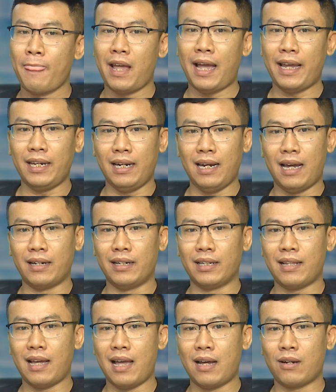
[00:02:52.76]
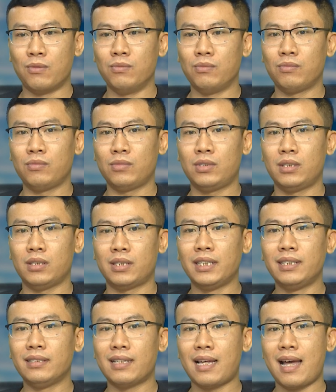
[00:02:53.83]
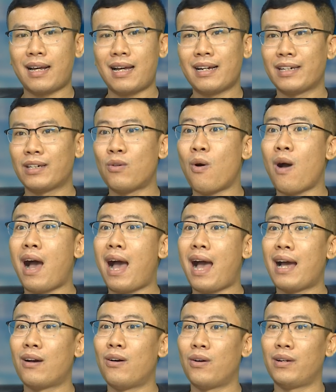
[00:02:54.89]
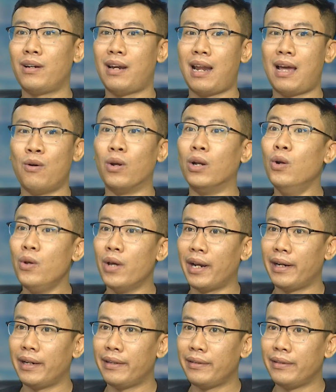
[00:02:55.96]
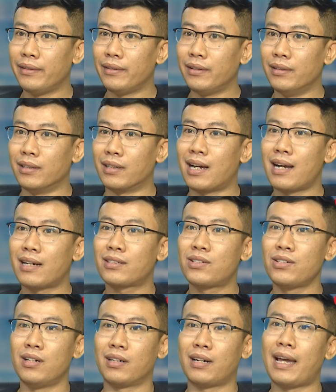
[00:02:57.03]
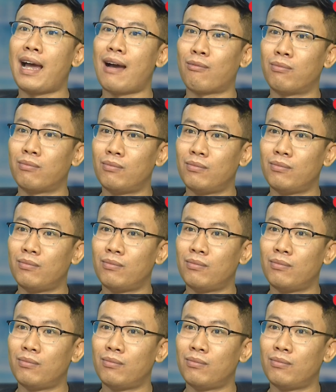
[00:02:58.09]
hay là người ta cũng sinh ra các cái khóa gọi là huấn luyện ở các trường đại học